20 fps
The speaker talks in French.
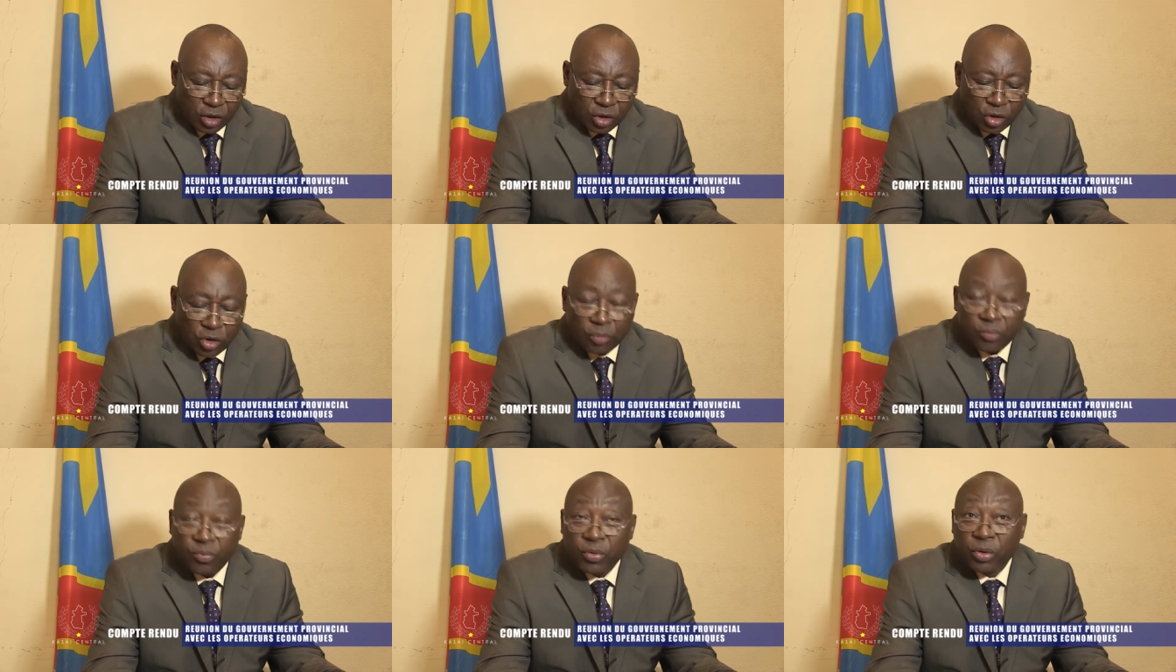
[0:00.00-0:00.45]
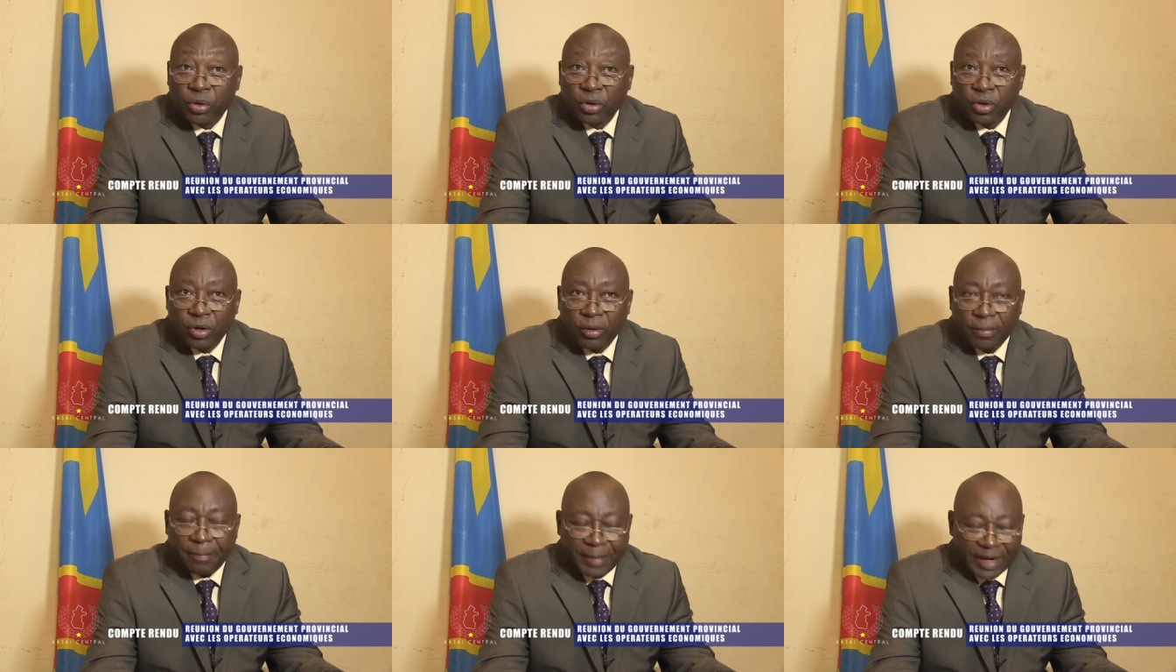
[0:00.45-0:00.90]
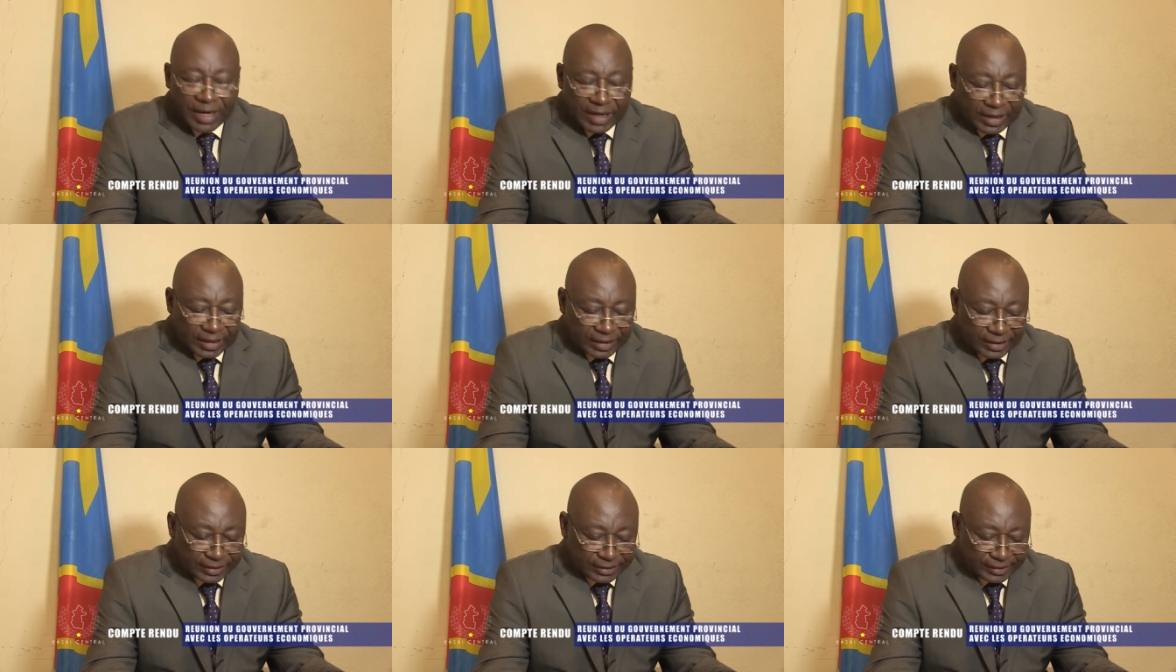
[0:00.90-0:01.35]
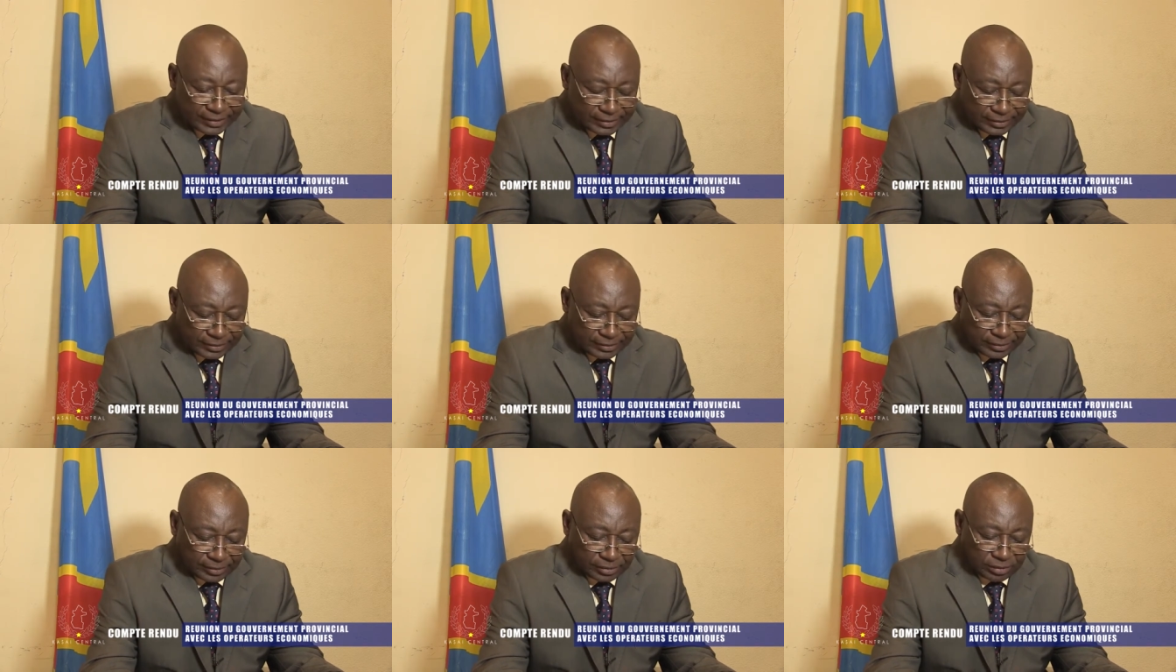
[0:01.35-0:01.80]
ont pour leur part
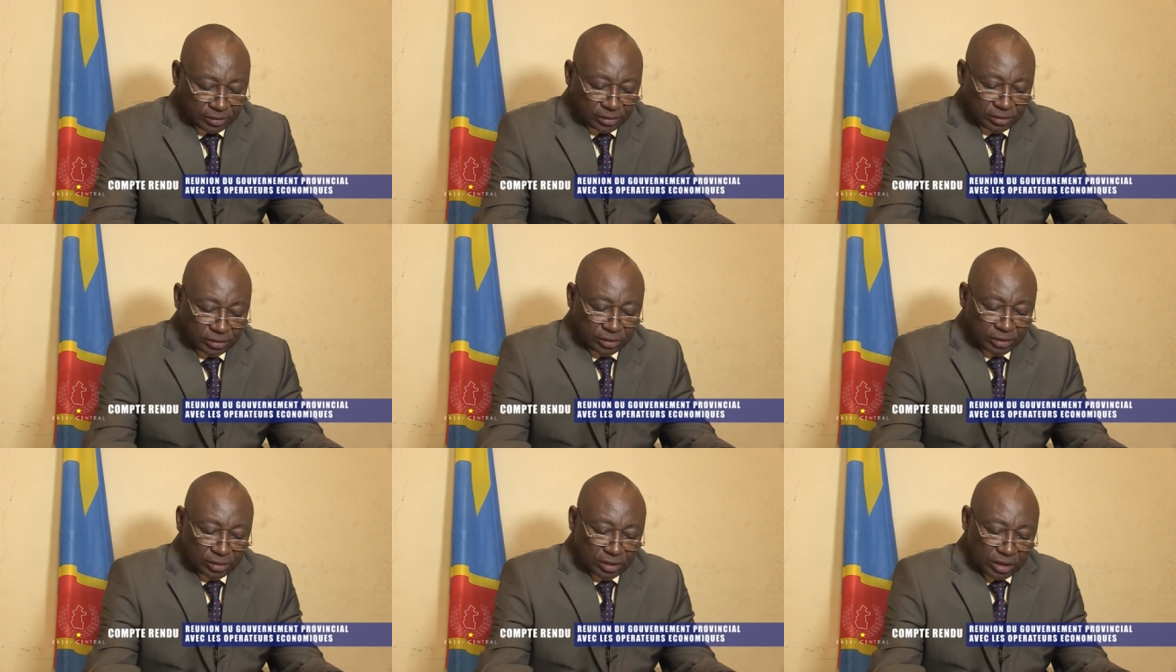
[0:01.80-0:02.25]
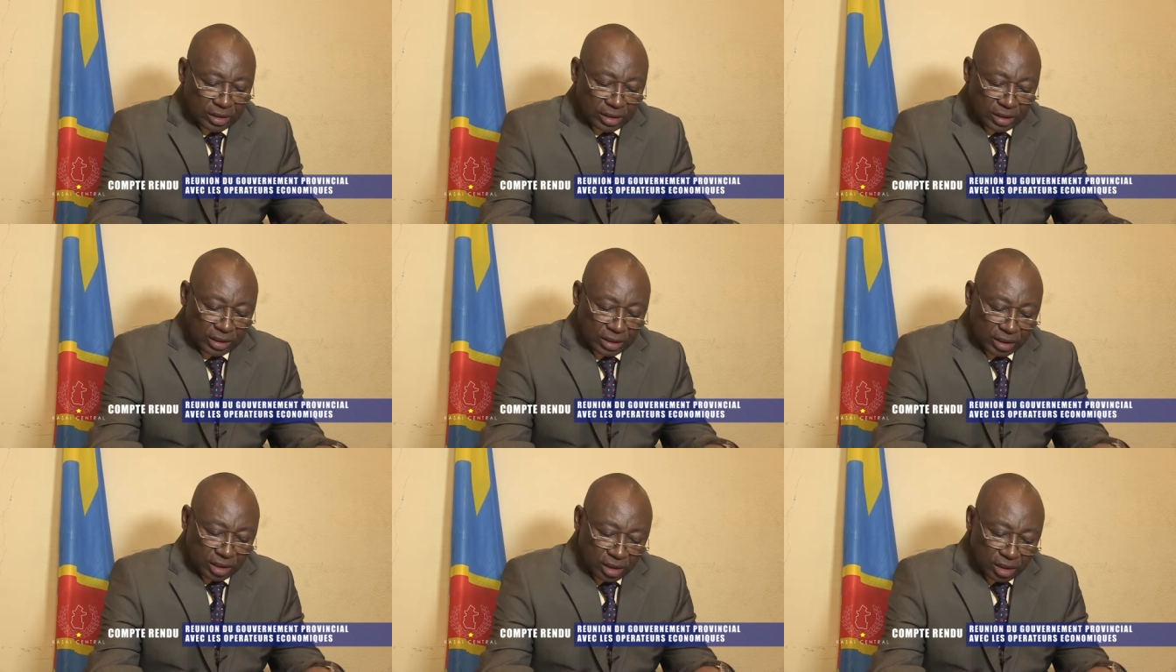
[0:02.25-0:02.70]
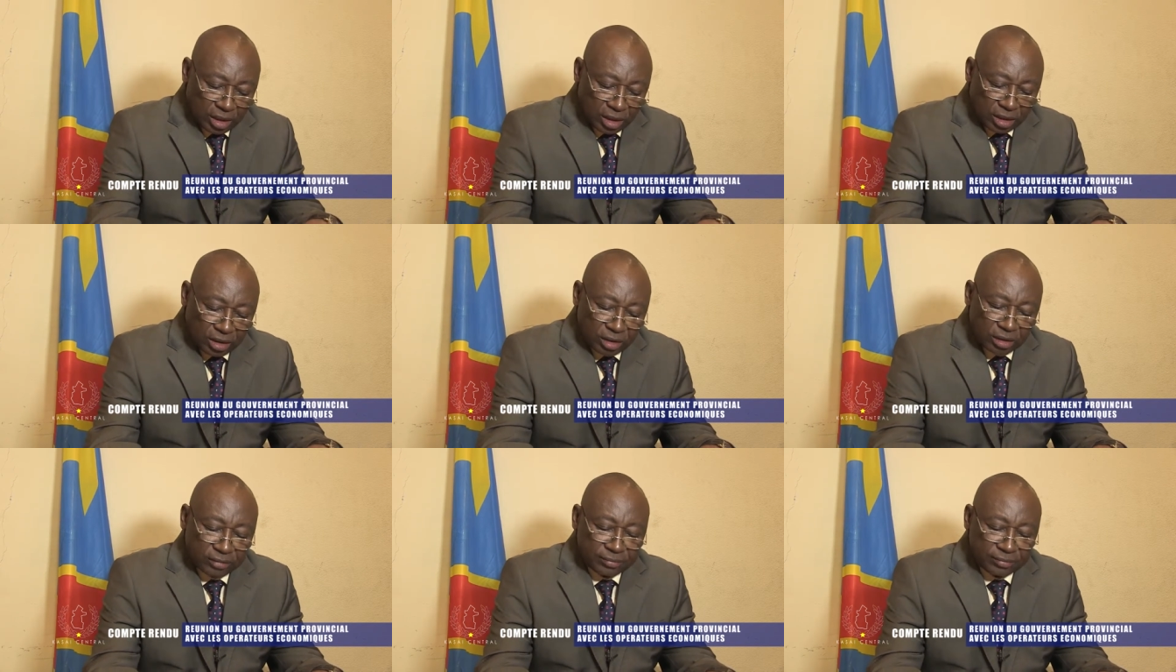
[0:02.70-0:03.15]
1.